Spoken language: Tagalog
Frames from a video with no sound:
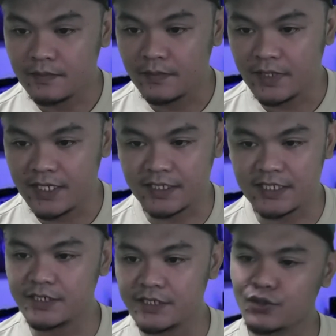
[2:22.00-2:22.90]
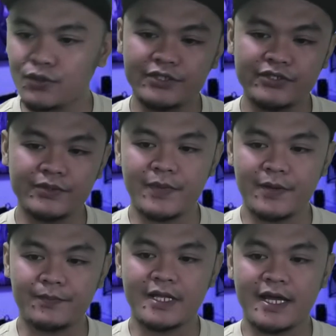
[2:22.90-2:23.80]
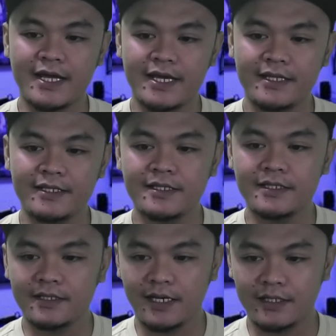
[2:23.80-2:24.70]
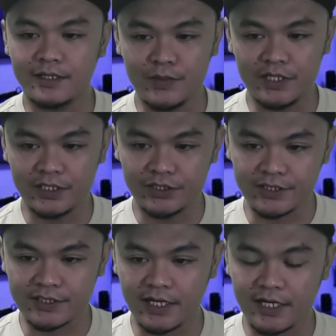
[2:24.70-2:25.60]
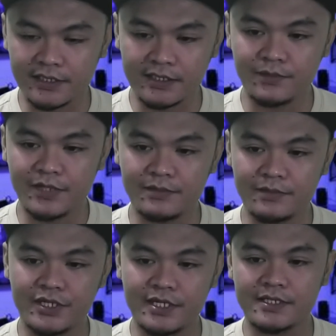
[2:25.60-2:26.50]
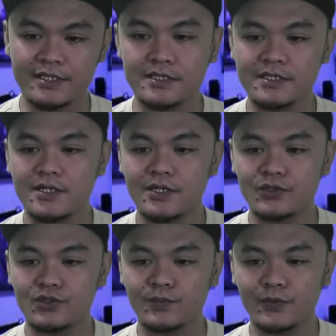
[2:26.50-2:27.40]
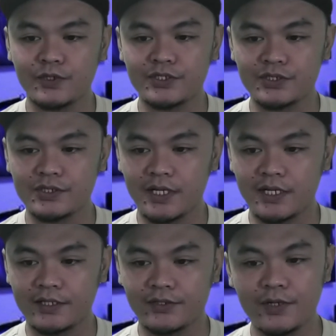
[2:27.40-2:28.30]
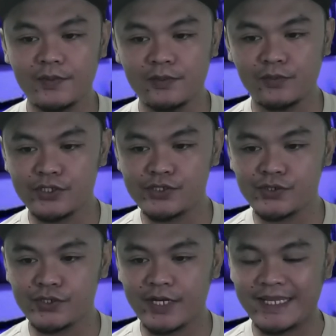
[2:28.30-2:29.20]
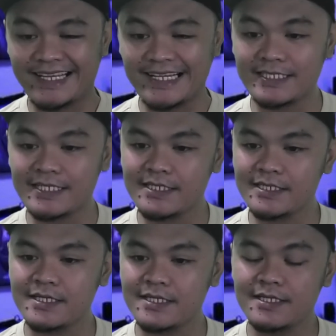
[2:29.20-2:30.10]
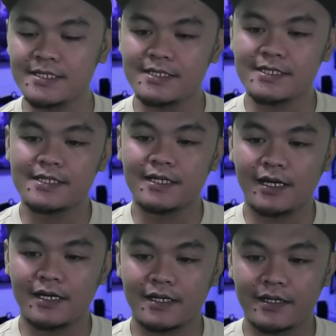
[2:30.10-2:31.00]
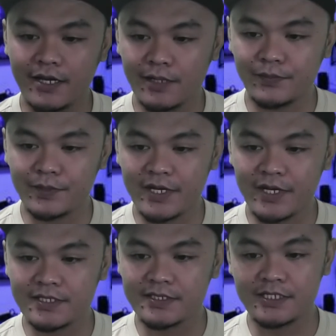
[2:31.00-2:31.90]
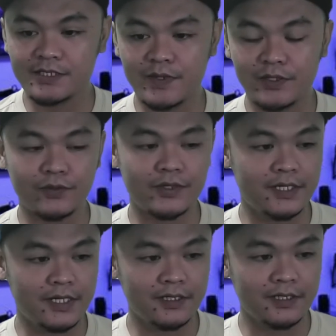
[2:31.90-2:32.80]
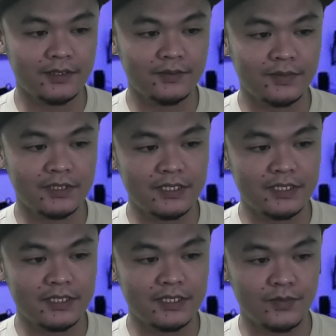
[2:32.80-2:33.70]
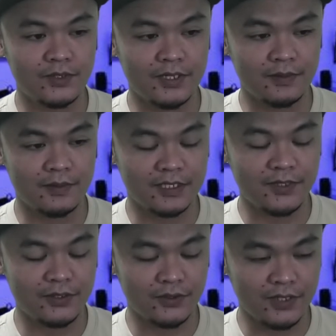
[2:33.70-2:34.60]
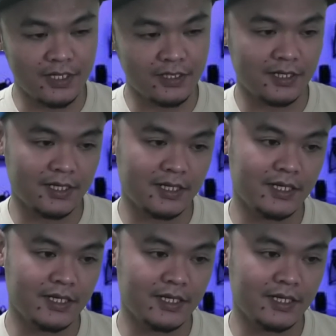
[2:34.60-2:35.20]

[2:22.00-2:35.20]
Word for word: increases collagen peptide, uh, diminishes scars and blemishes, supports uh, dermal moisture and elasticity, uh, help prevents dysmenorrhea, yung multidysmenorrhea na